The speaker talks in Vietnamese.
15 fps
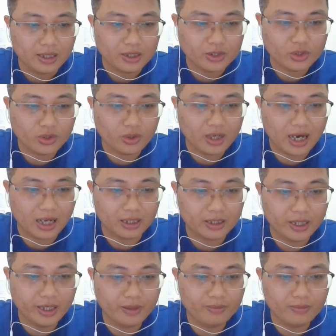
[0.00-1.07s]
uh, cho nặng
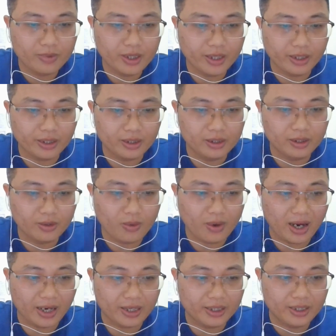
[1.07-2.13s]
thêm để người
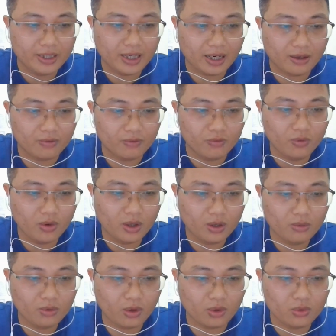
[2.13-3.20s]
ngoài nghĩ rằng vua
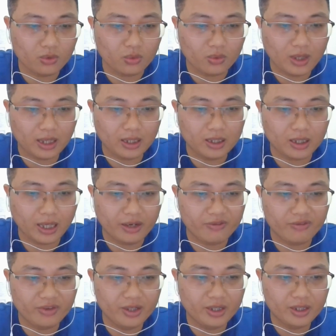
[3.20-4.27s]
không còn đủ năng lực
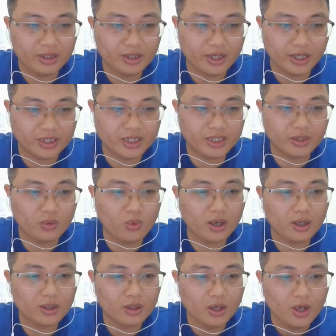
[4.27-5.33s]
hành vi để trị
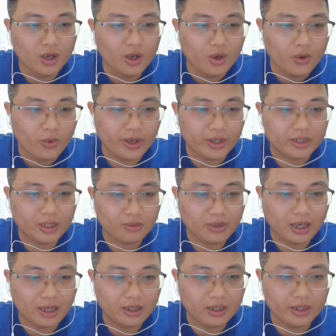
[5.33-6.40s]
quốc. Huệ
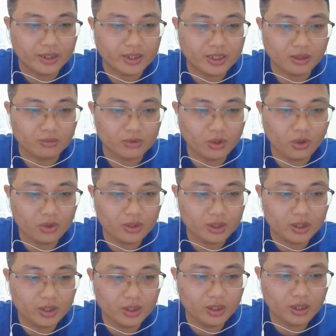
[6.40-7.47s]
Tông là người chồng tốt
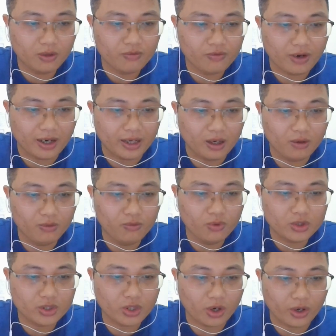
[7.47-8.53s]
nhưng không phải là ông
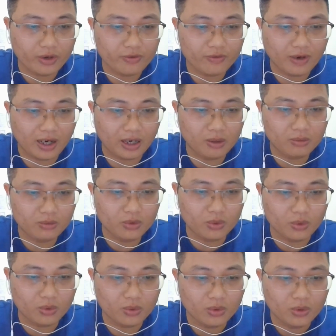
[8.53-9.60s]
vua giỏi và không
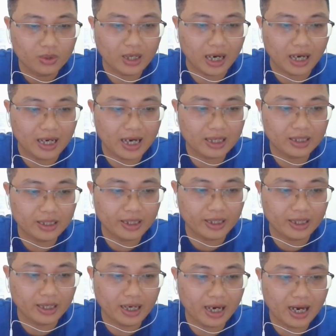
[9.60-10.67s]
đủ khả năng
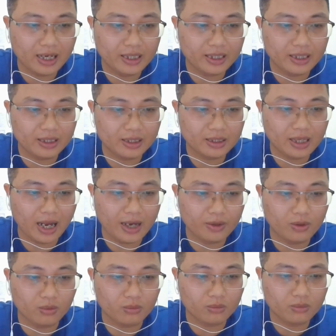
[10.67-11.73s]
để an định
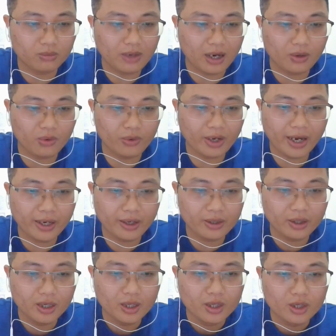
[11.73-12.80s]
đại cục đã rối ren.
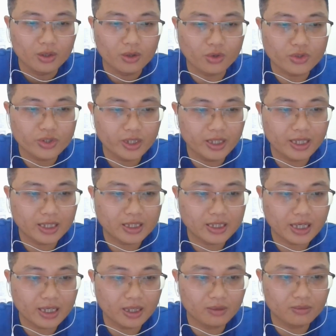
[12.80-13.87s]
Ngô Sĩ Niên
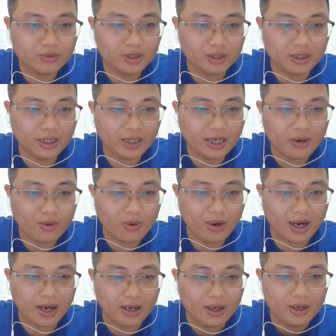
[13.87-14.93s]
trách ông tự gây đa
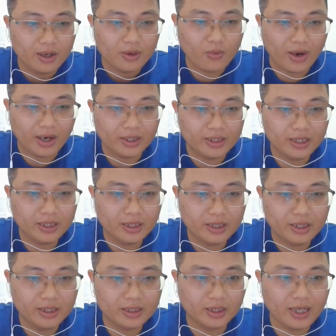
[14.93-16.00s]
họa, ngoại thích
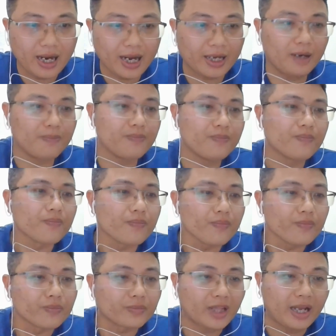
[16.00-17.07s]
khi tới Hải Ấp.
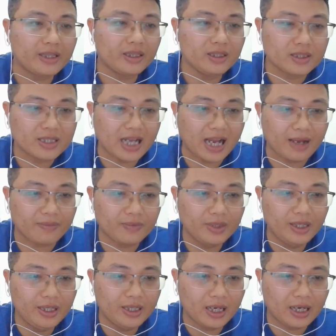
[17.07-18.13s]
Thái tử Sảm
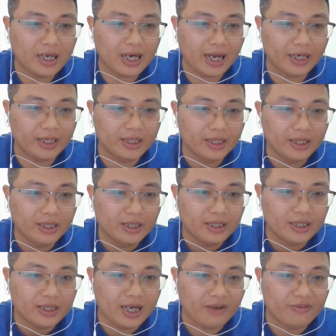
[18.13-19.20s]
đi lần này
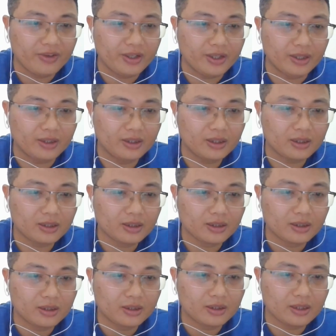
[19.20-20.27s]
là vì rước
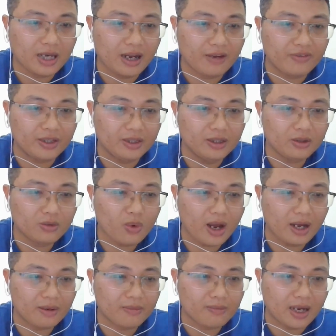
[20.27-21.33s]
là vì nước
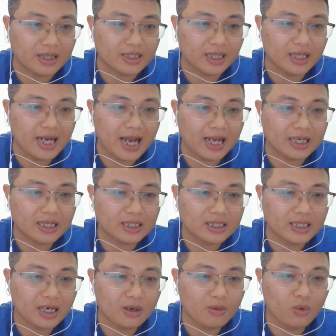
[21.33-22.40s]
loạn mà tránh nạn,
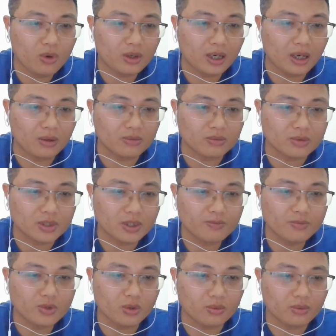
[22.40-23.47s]
sao buông nòng
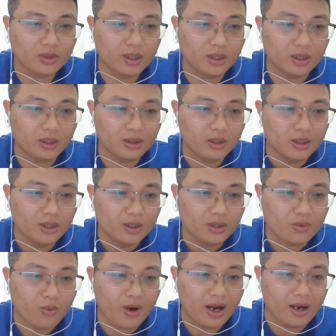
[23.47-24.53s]
dâm dục ở
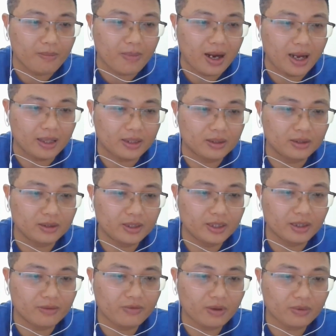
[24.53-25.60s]
ngoài mà tự
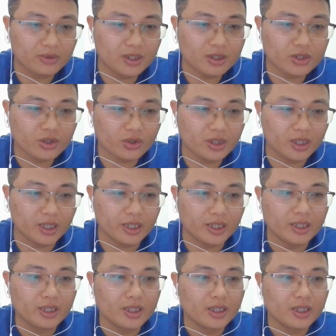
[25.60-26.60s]
tiện phong tước cho người.